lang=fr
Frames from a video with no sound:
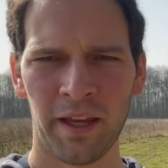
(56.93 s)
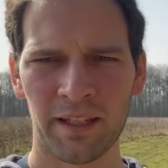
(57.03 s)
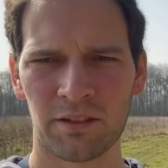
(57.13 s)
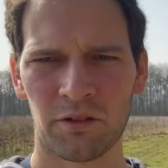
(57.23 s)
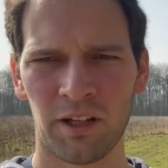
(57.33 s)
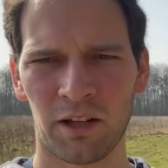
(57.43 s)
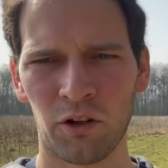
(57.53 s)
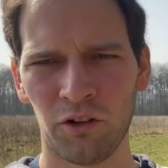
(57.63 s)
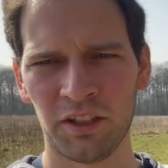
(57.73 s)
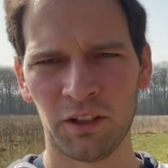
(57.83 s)
est-ce que la
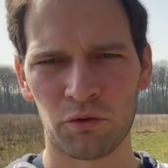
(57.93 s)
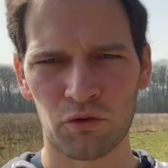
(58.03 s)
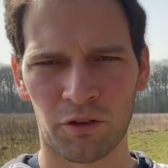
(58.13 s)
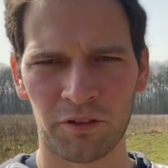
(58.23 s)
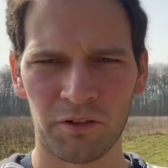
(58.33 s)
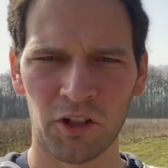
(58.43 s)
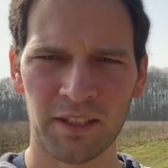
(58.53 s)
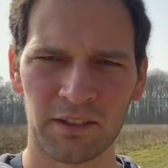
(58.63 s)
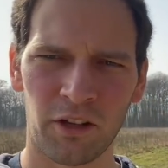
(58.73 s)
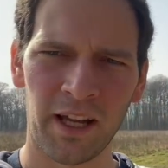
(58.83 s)
colonie est toujours
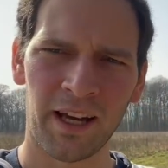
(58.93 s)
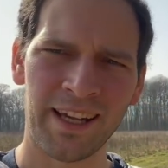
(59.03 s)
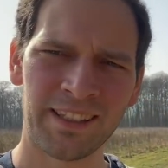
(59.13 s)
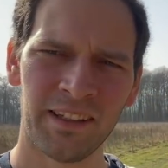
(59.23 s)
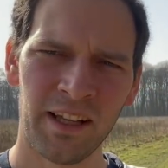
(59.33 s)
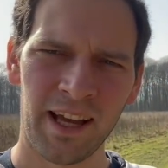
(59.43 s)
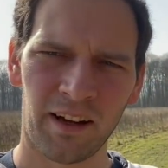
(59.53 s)
vivante, est-ce que la reine a